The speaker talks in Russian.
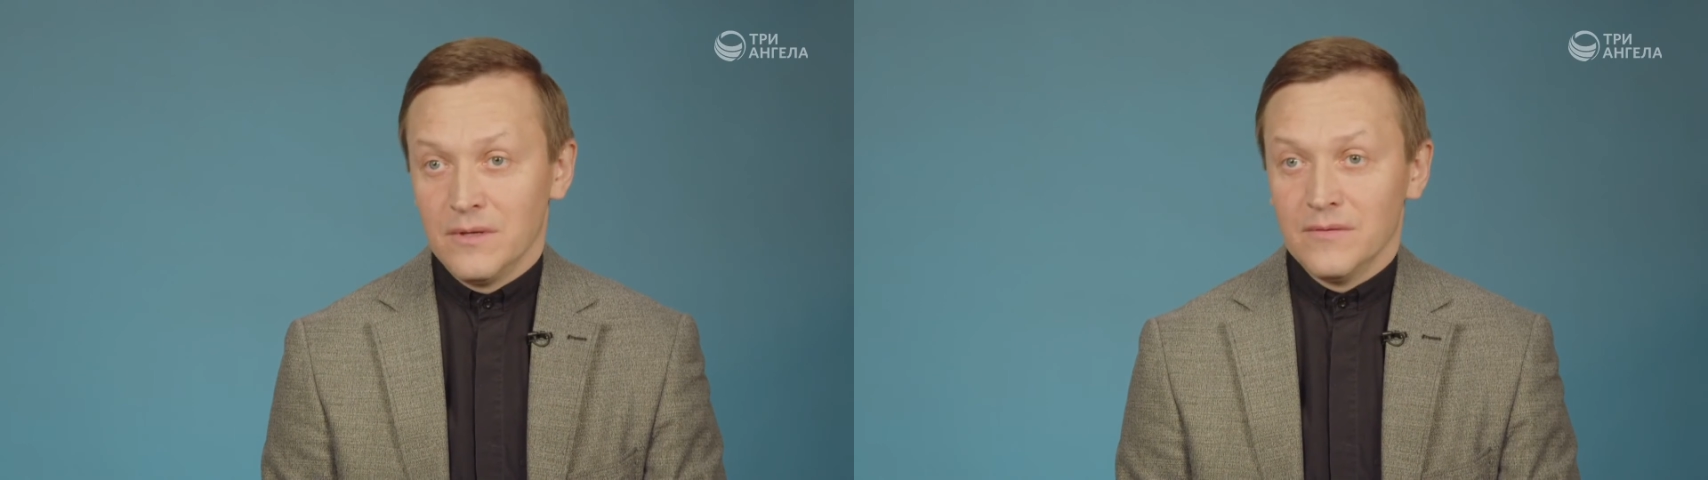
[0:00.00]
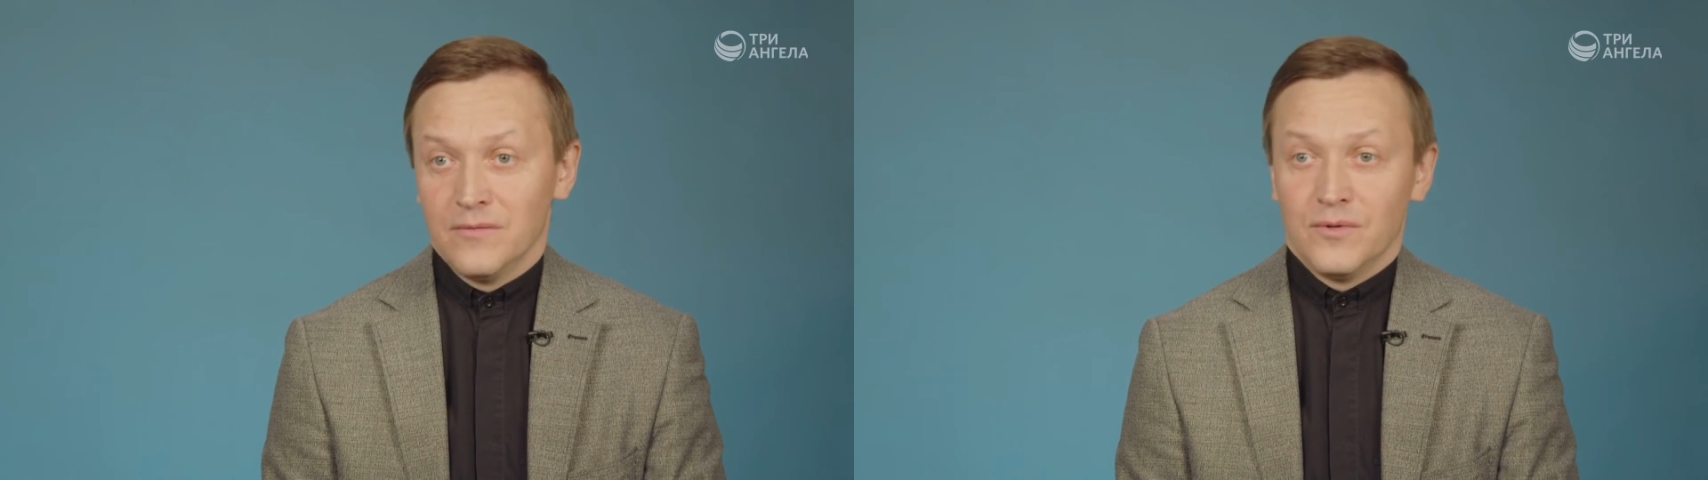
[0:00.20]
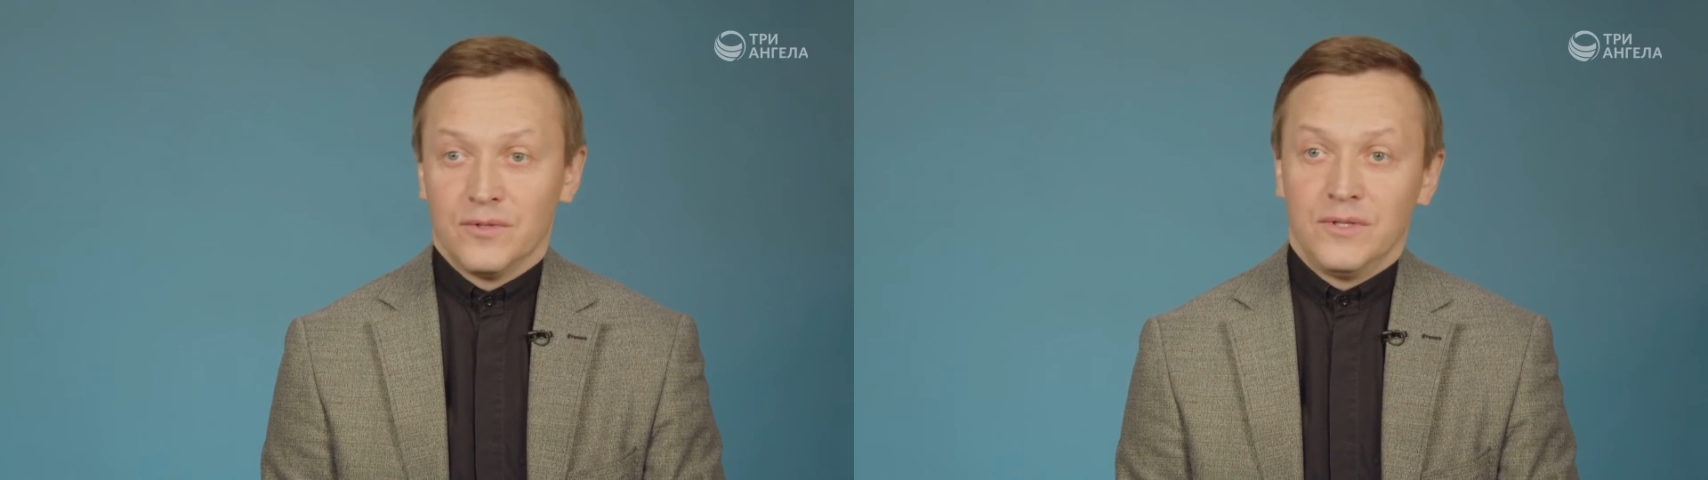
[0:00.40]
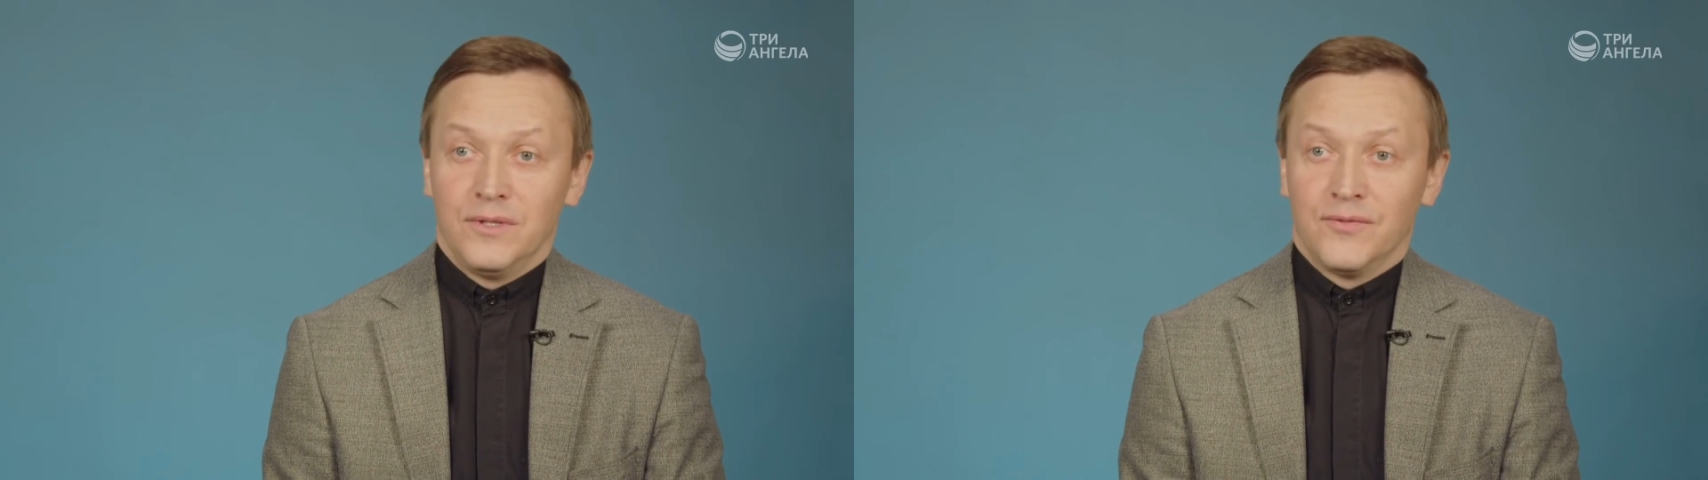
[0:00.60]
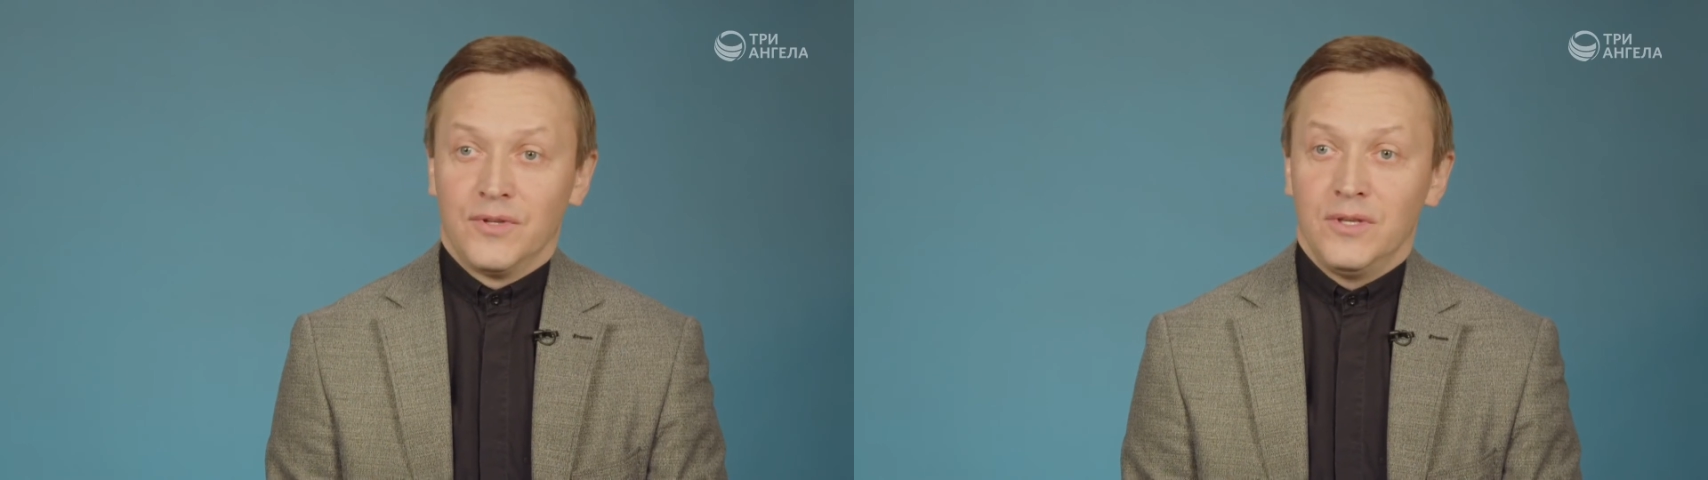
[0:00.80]
Вот.
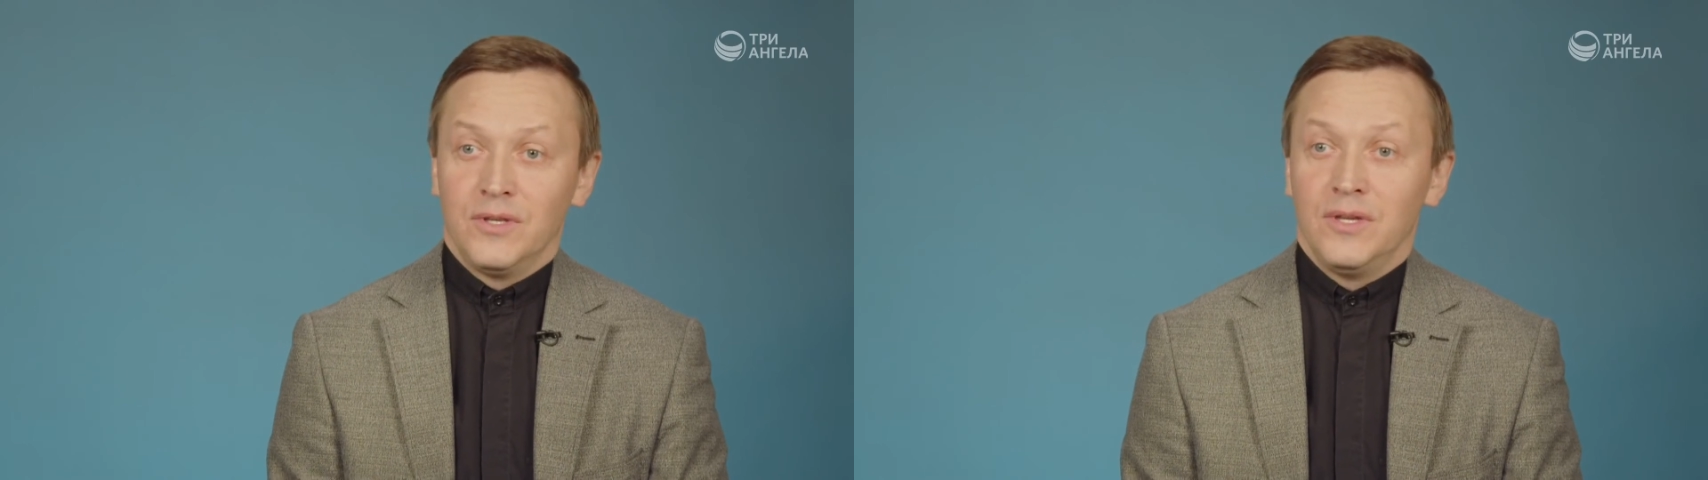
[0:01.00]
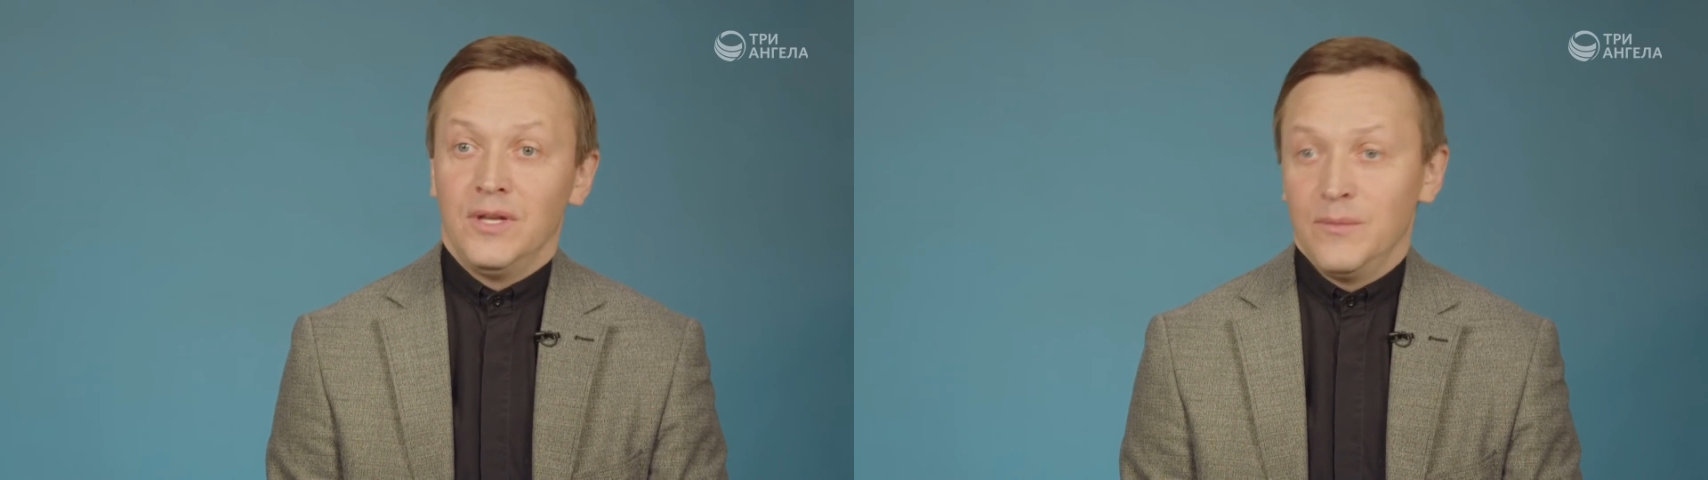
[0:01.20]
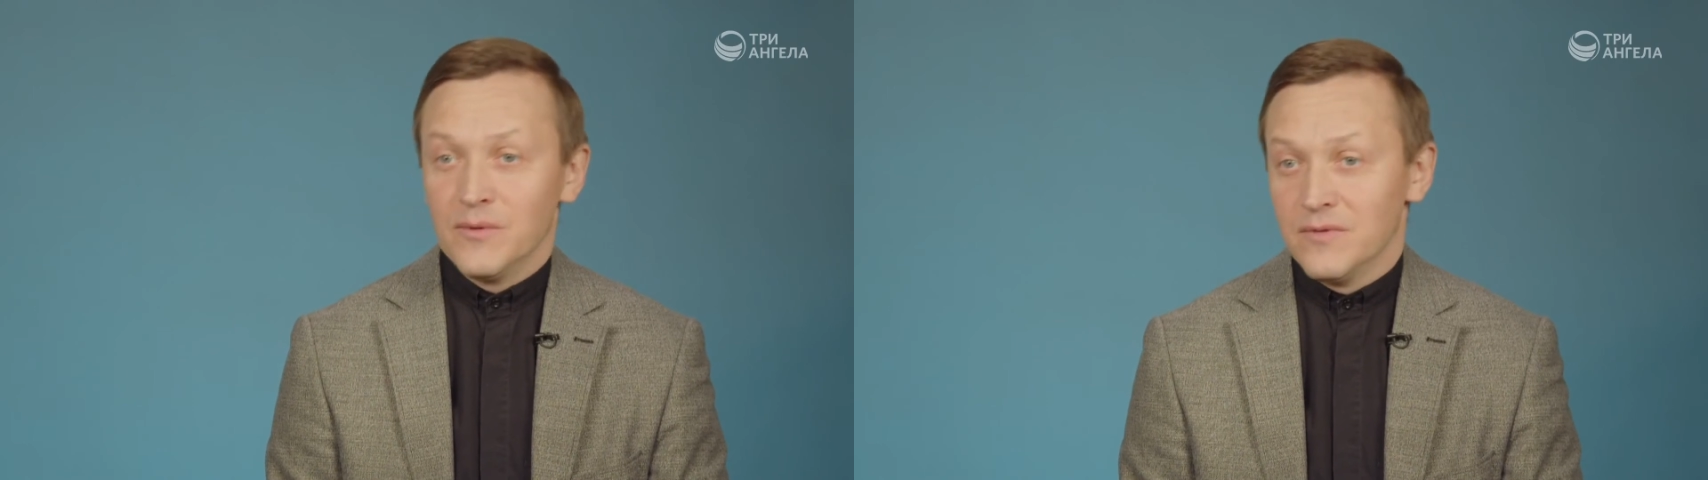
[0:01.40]
И в книге Иеремии,